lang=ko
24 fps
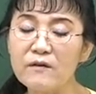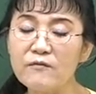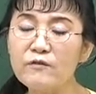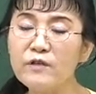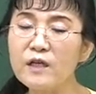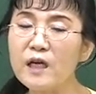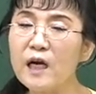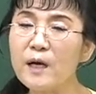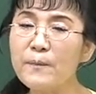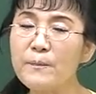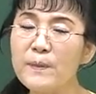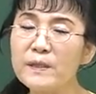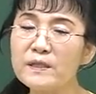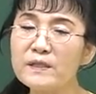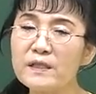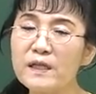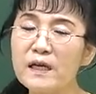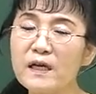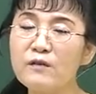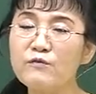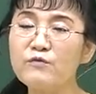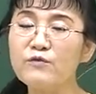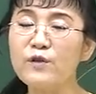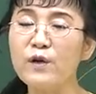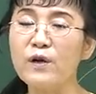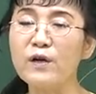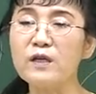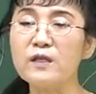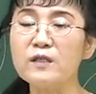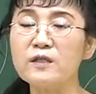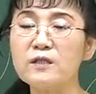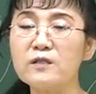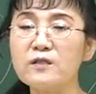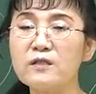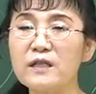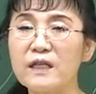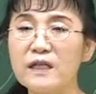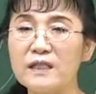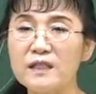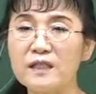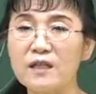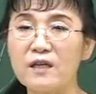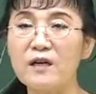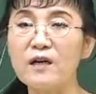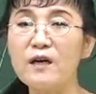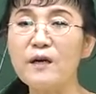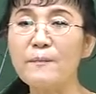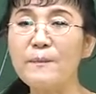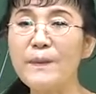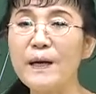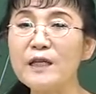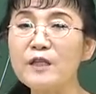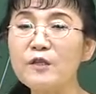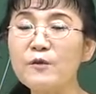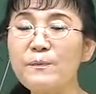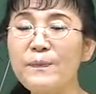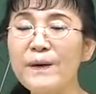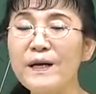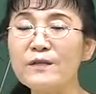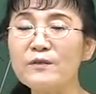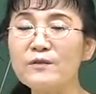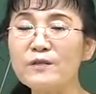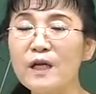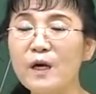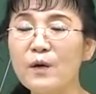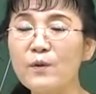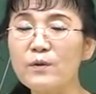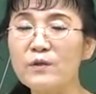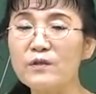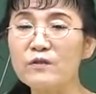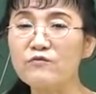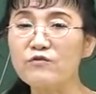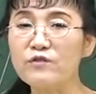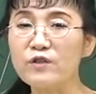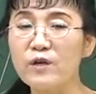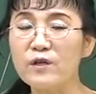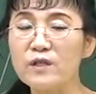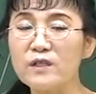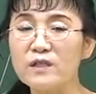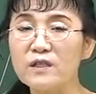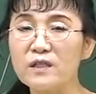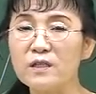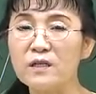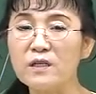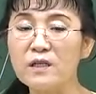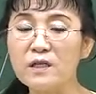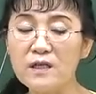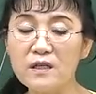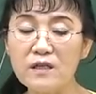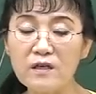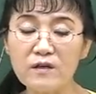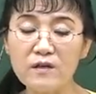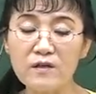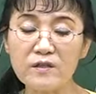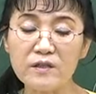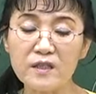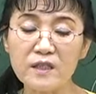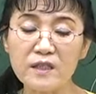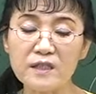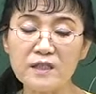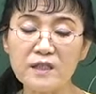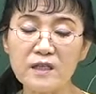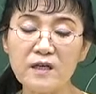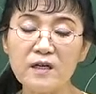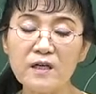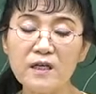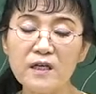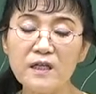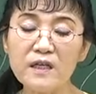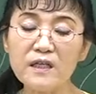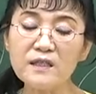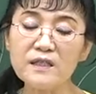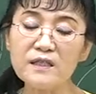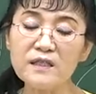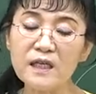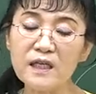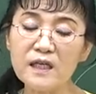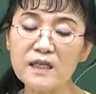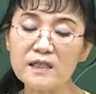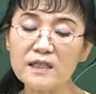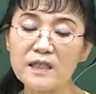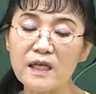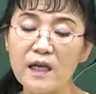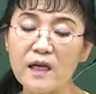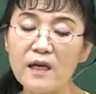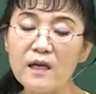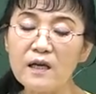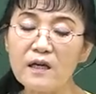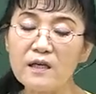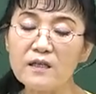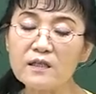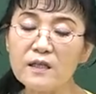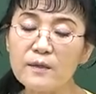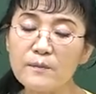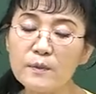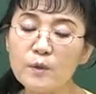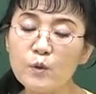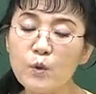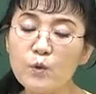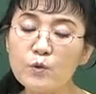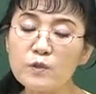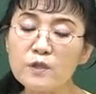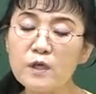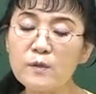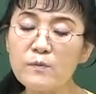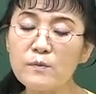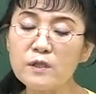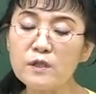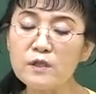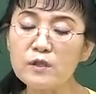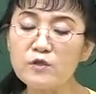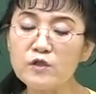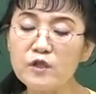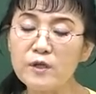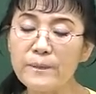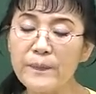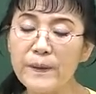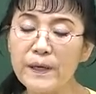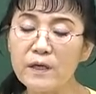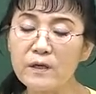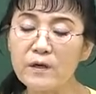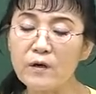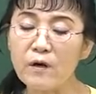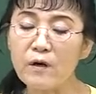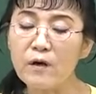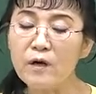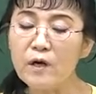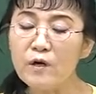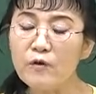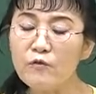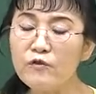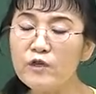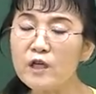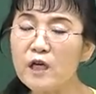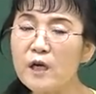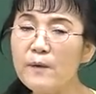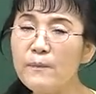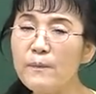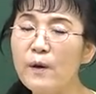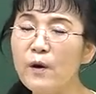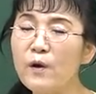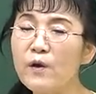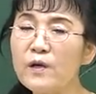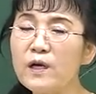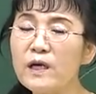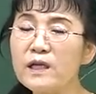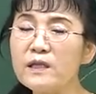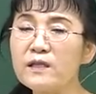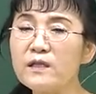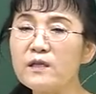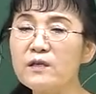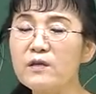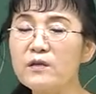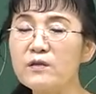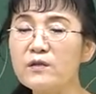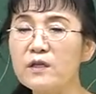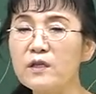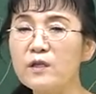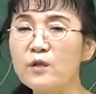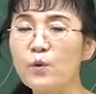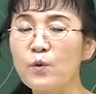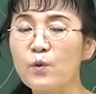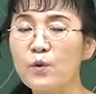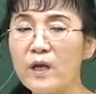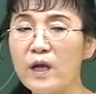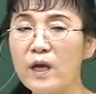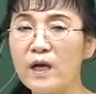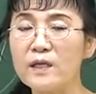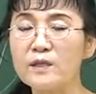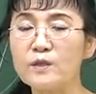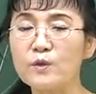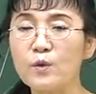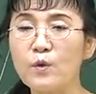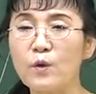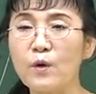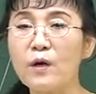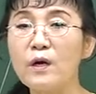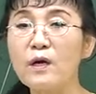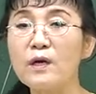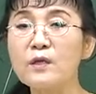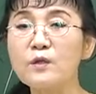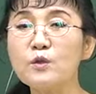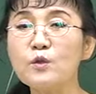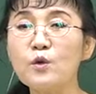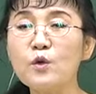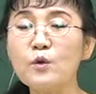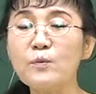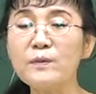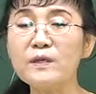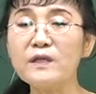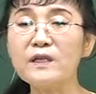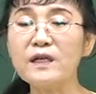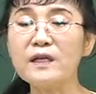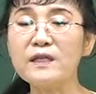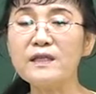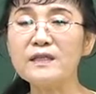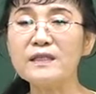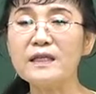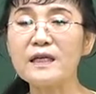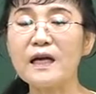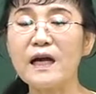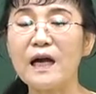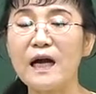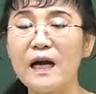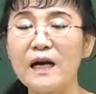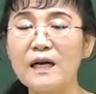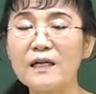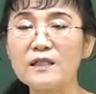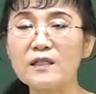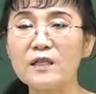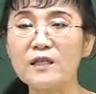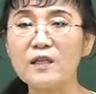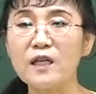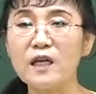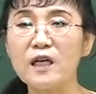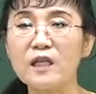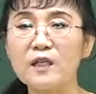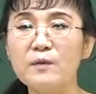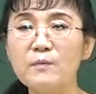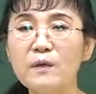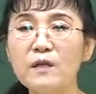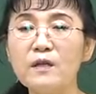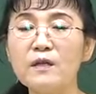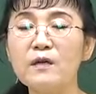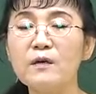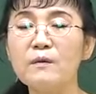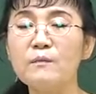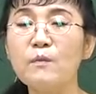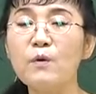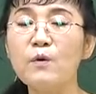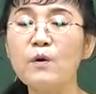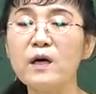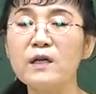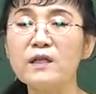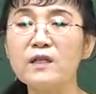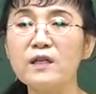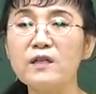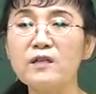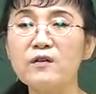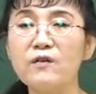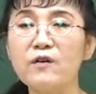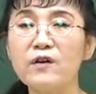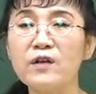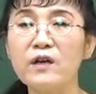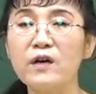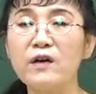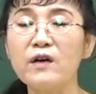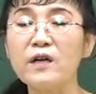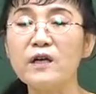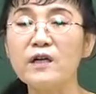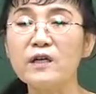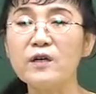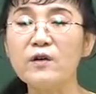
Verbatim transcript: 우리가 앞에서 내 구더기증 그랬죠. 파도파도 나오는 구더기증 이런 것들 있죠. 인체기세 그 다음에 독성물질 주입하는 거 우리가 벌 같은 것들이 독해가지고 조금 이따 이제 가을철 되게 되면 뭐가 되는 거예요.